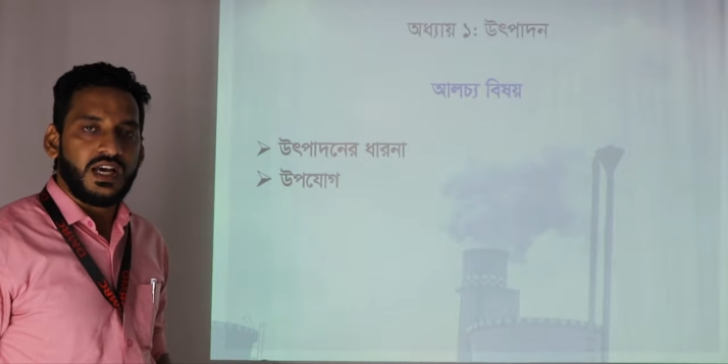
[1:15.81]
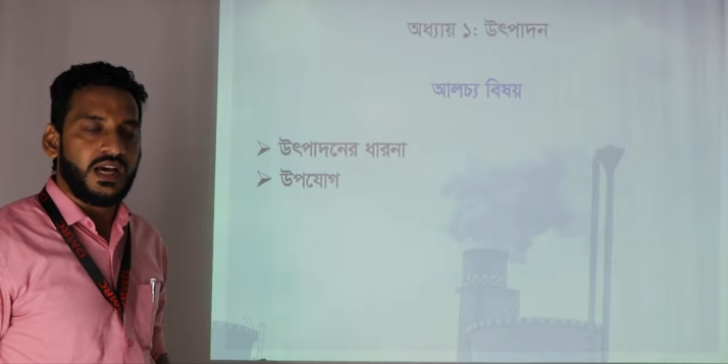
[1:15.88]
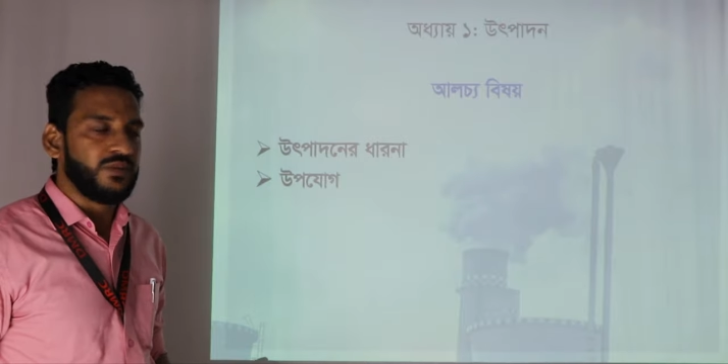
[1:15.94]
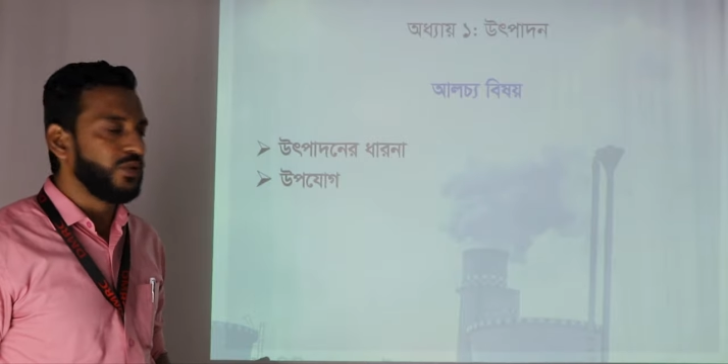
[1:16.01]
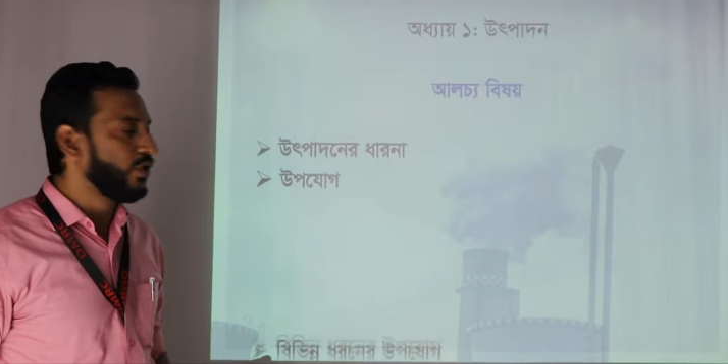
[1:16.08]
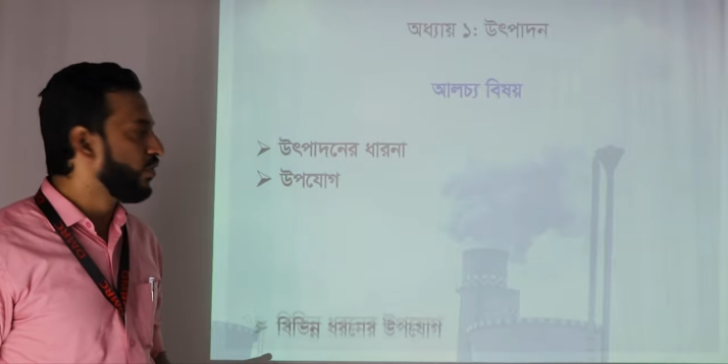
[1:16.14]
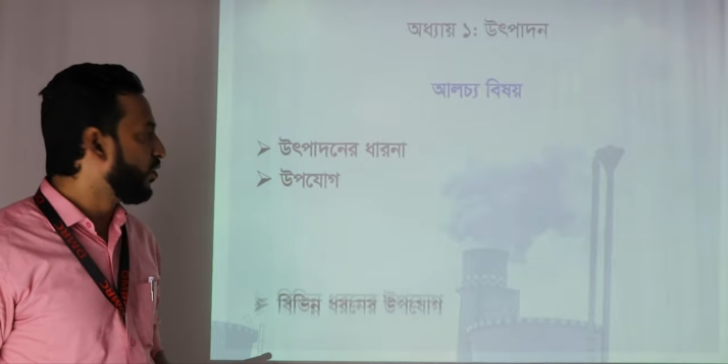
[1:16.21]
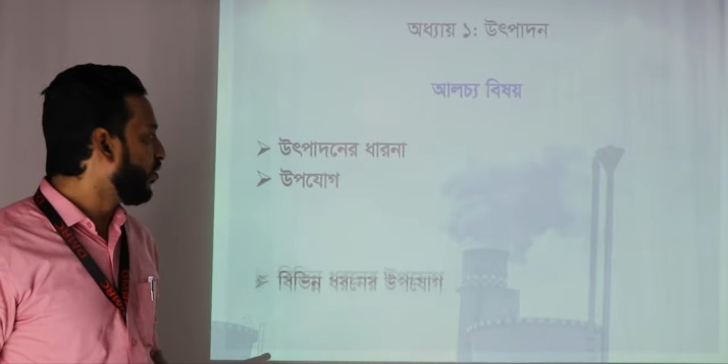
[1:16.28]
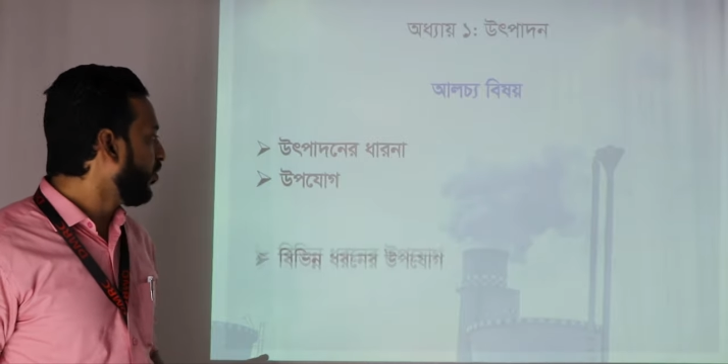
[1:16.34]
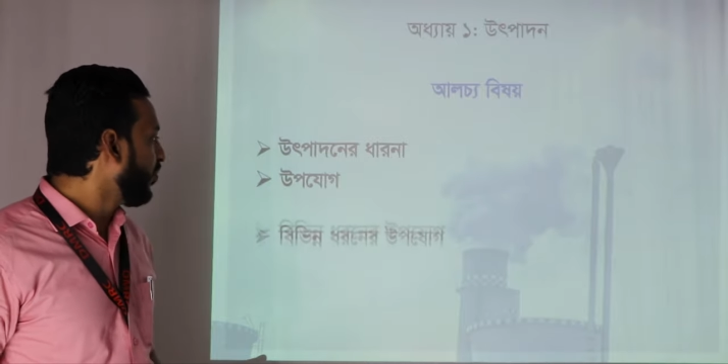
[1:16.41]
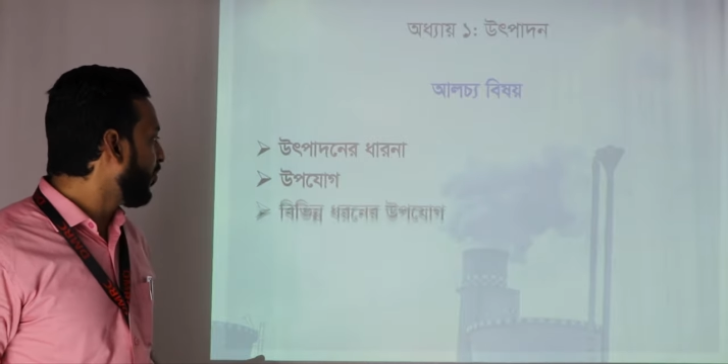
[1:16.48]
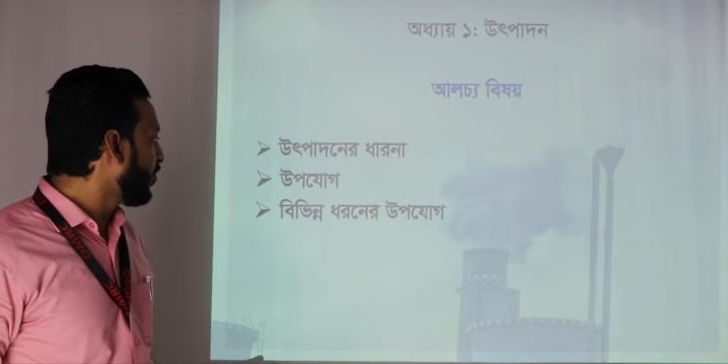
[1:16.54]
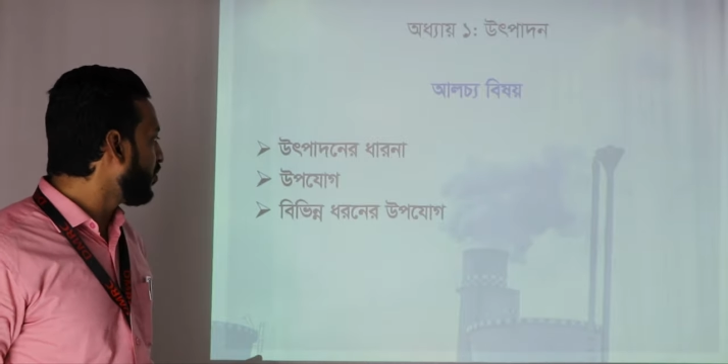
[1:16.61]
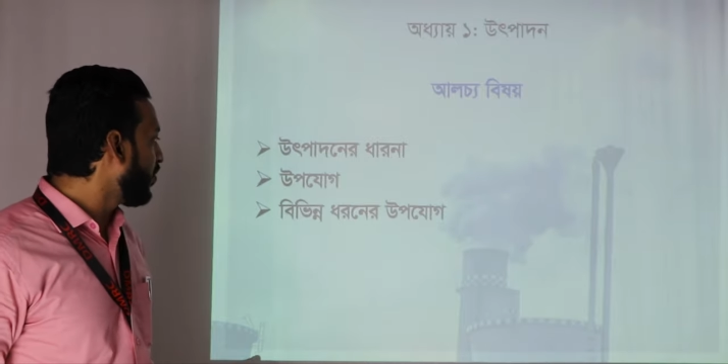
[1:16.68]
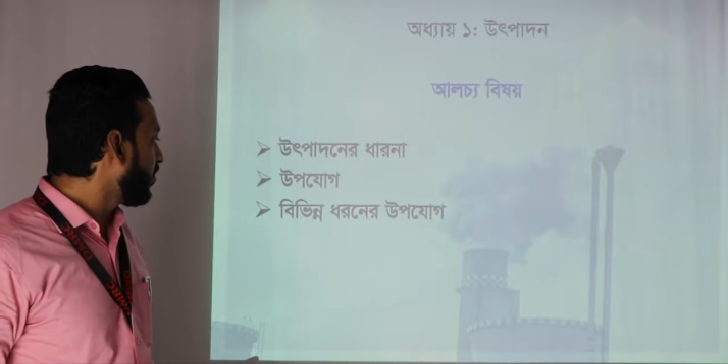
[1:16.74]
এবং
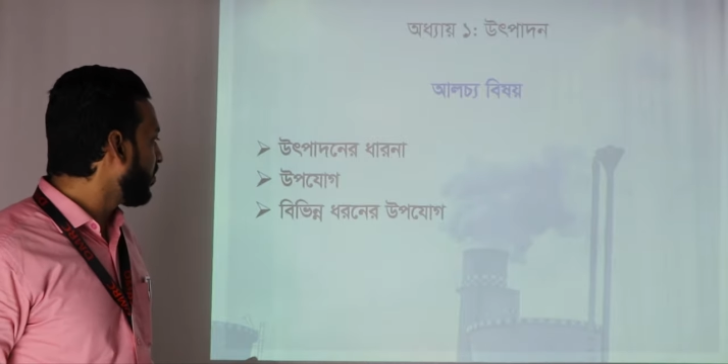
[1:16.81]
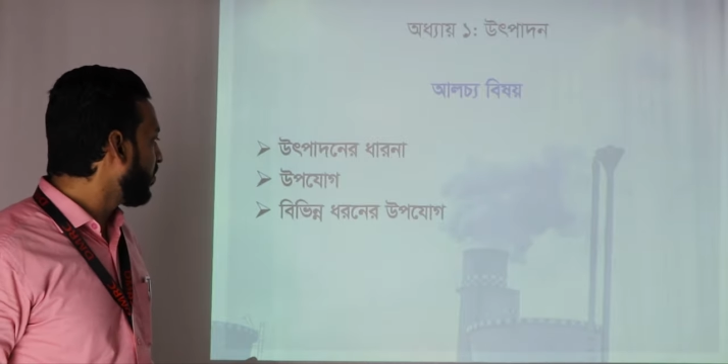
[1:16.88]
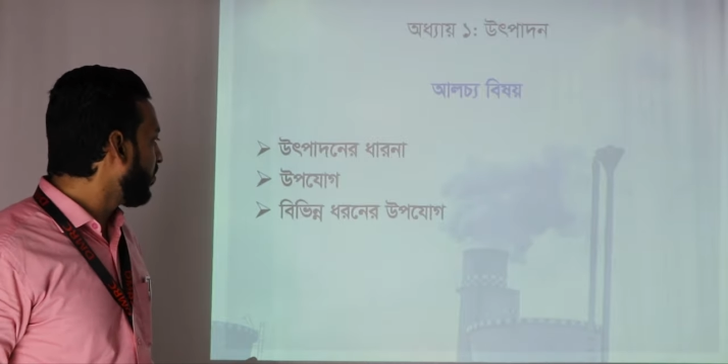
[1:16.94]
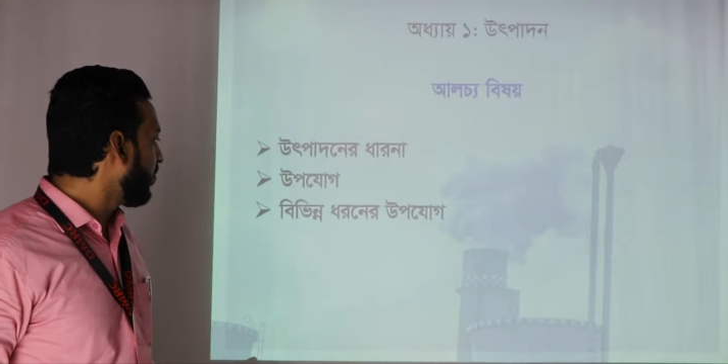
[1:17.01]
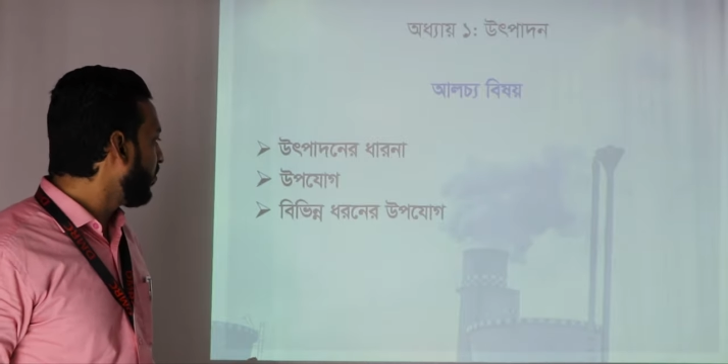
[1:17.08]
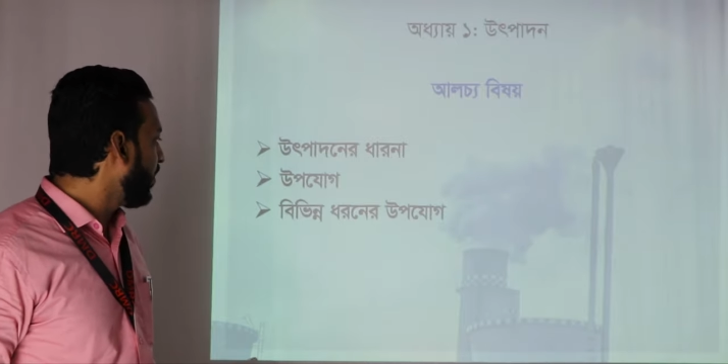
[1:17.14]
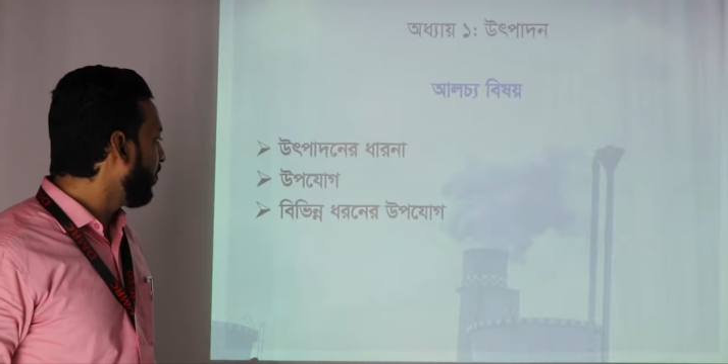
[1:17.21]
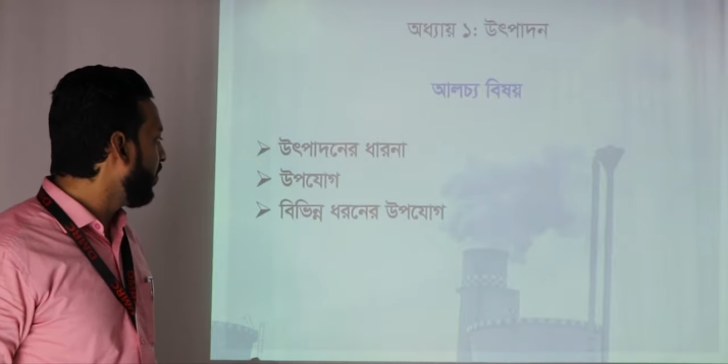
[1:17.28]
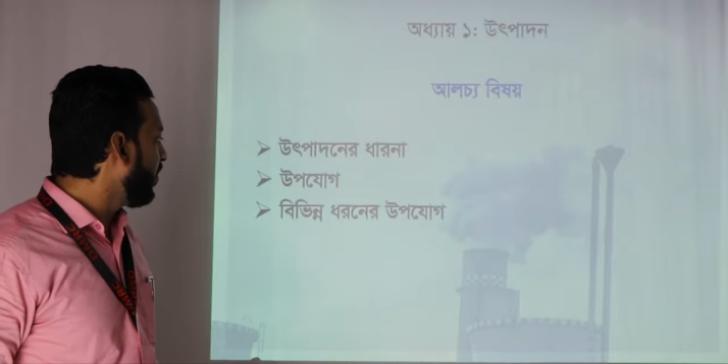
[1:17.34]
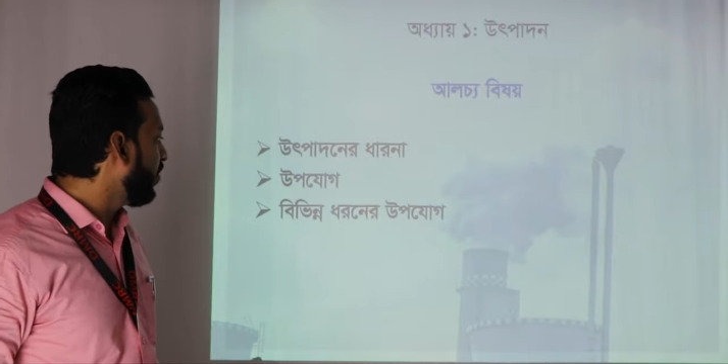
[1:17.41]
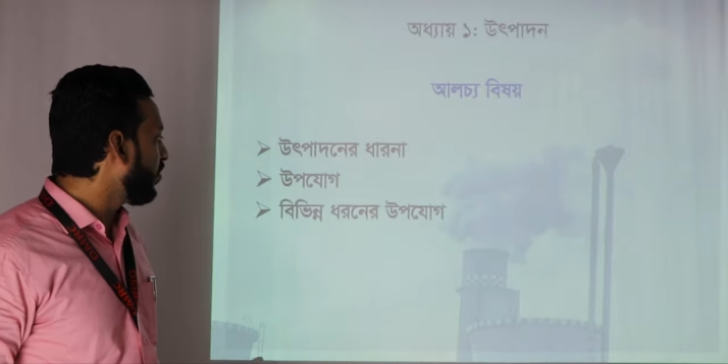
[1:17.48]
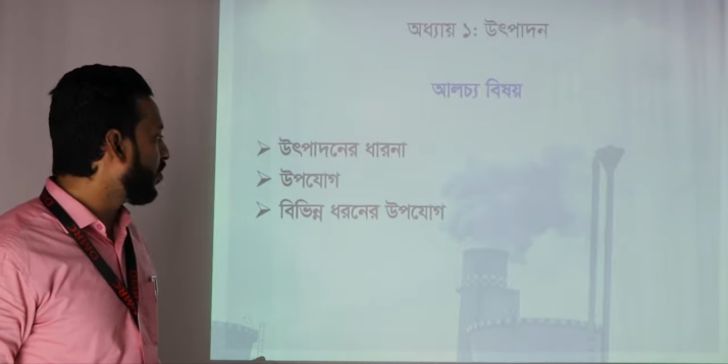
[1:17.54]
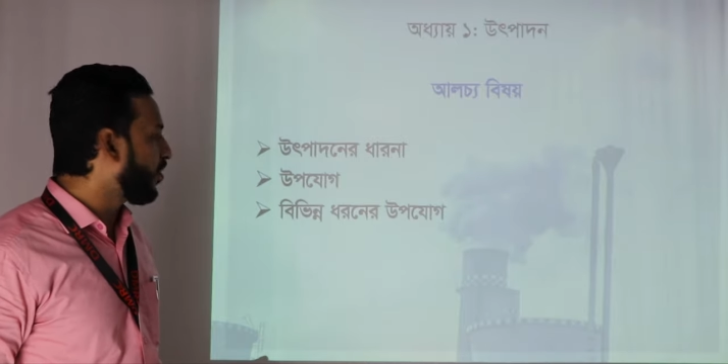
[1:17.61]
উপযোগ বিভিন্ন